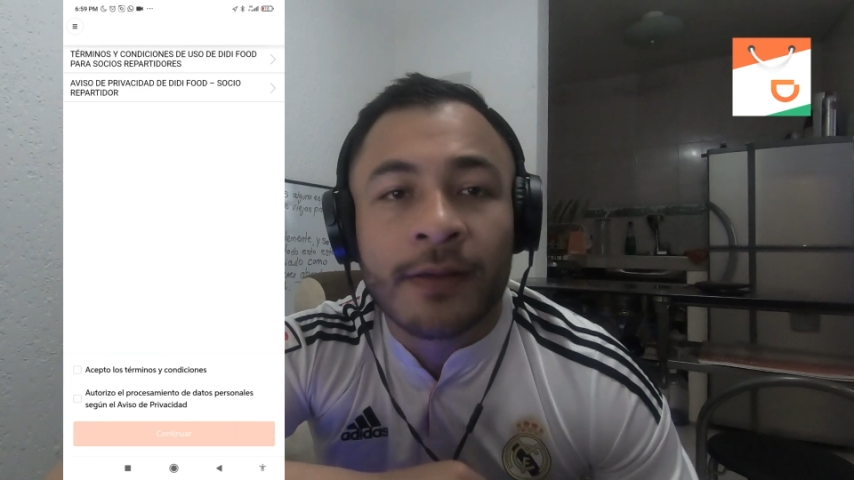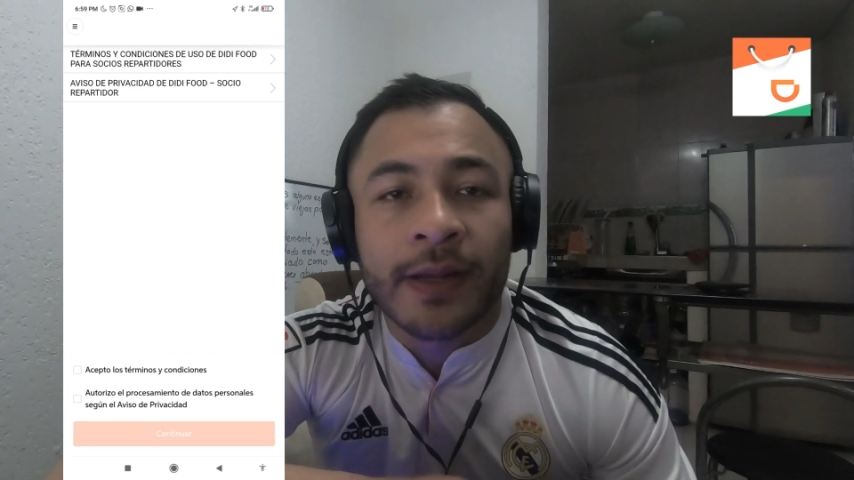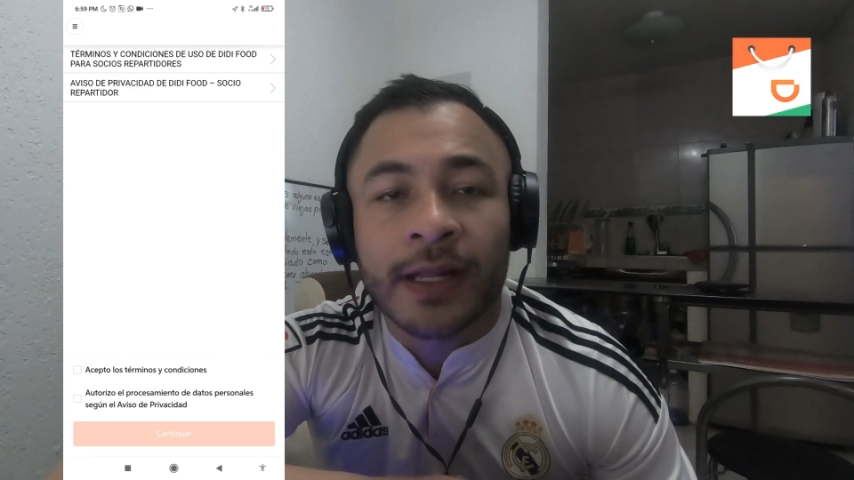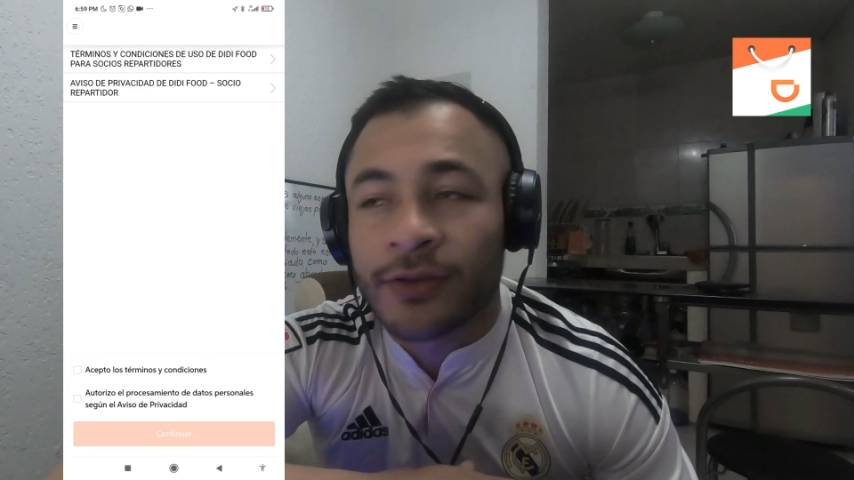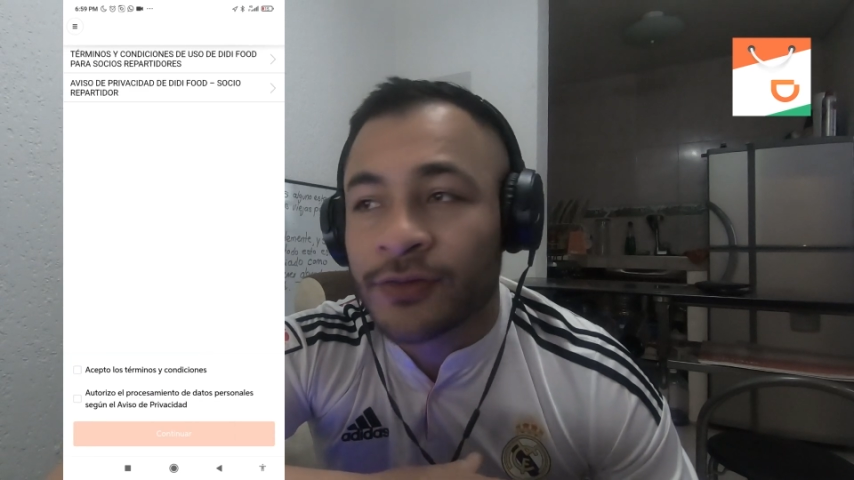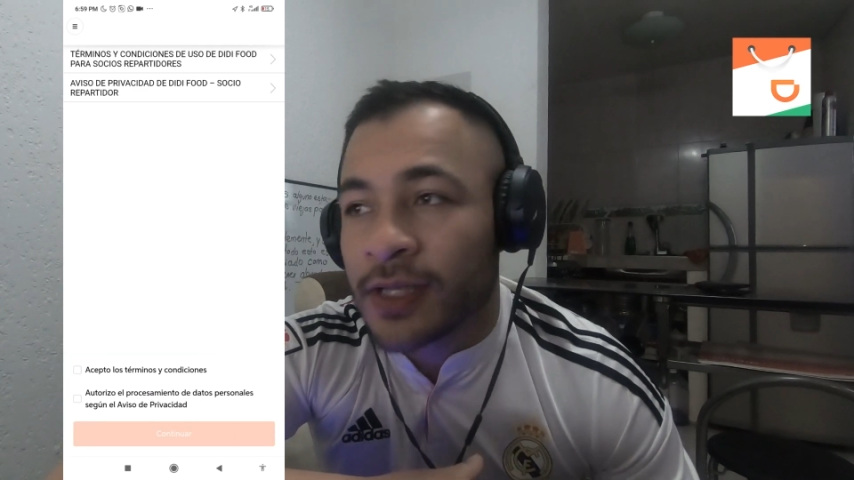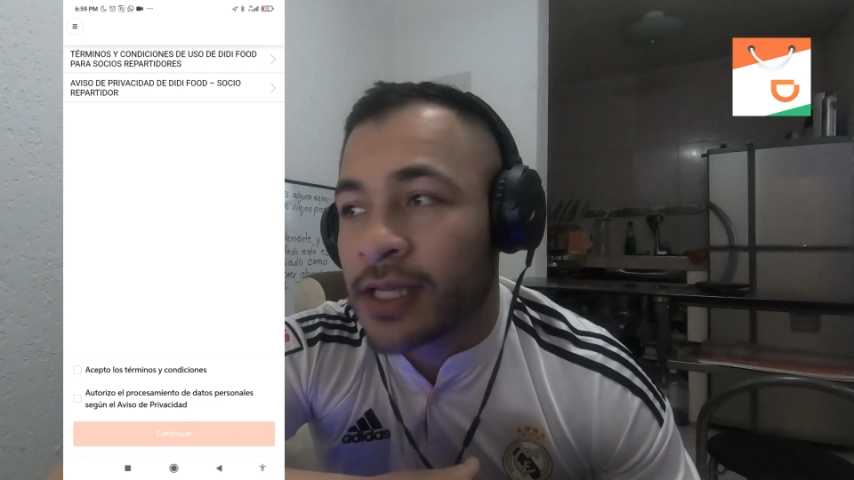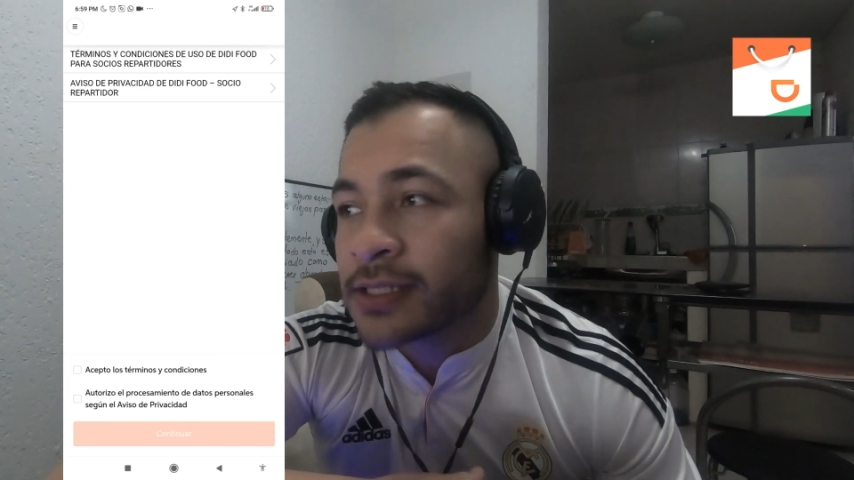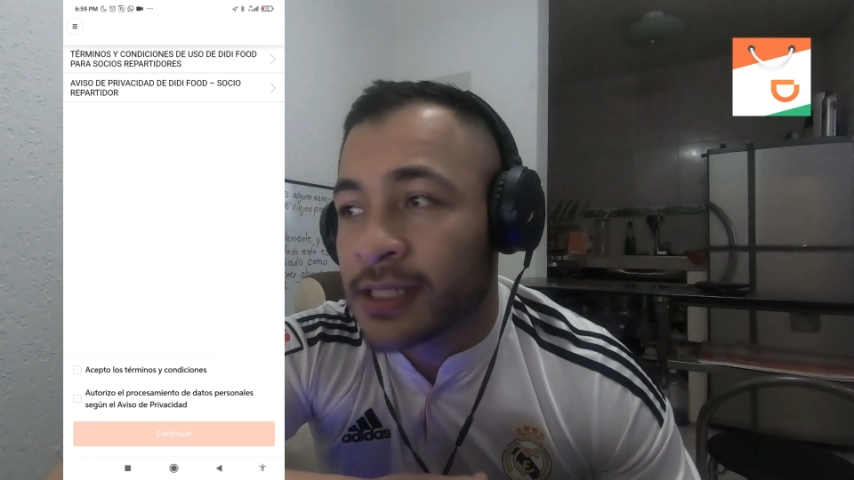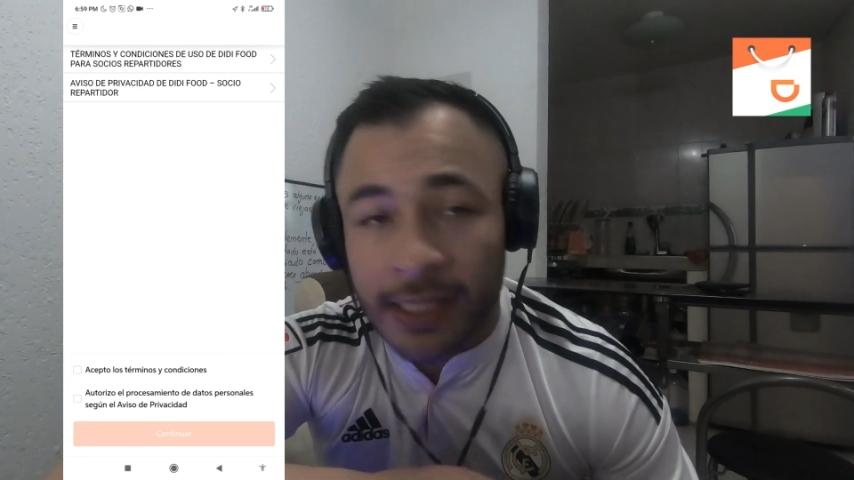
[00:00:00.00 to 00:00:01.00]
para que
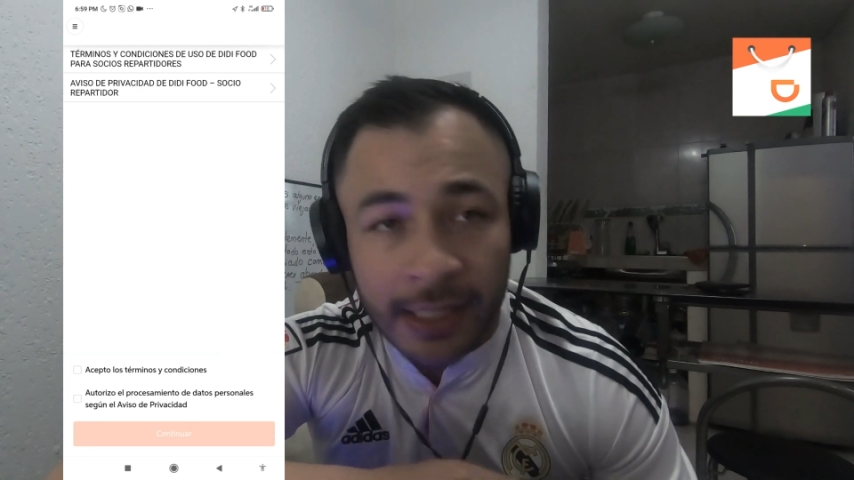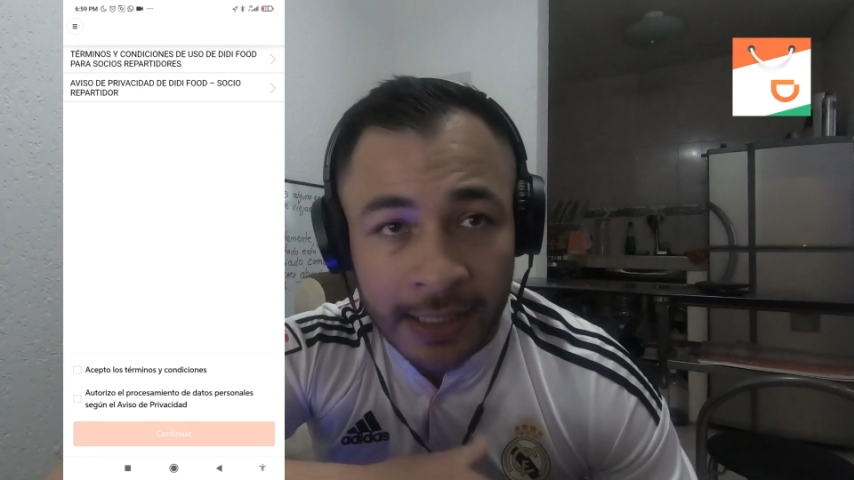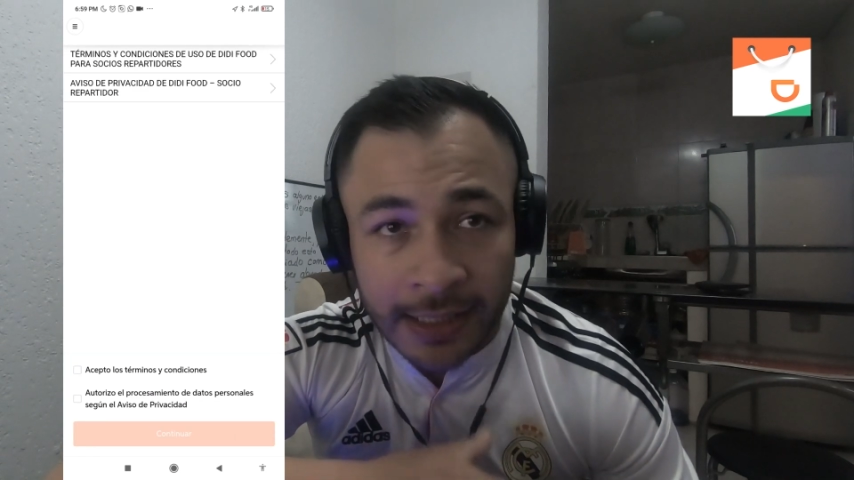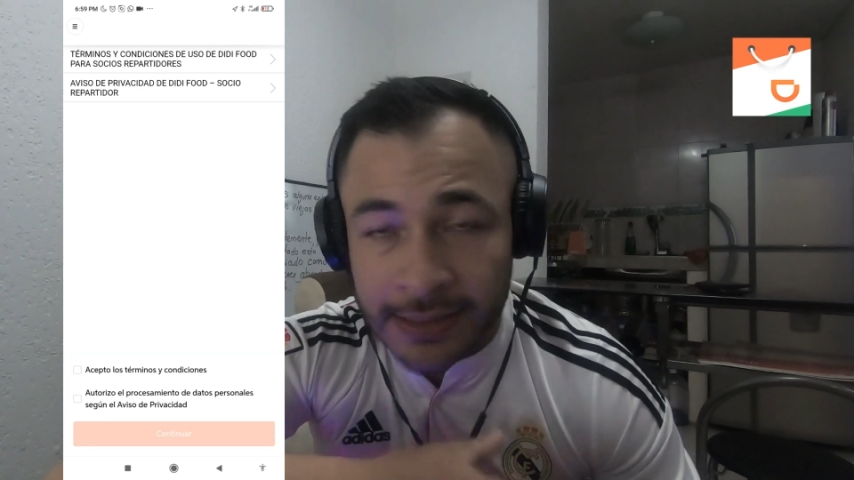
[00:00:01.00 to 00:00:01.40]
ustedes eh,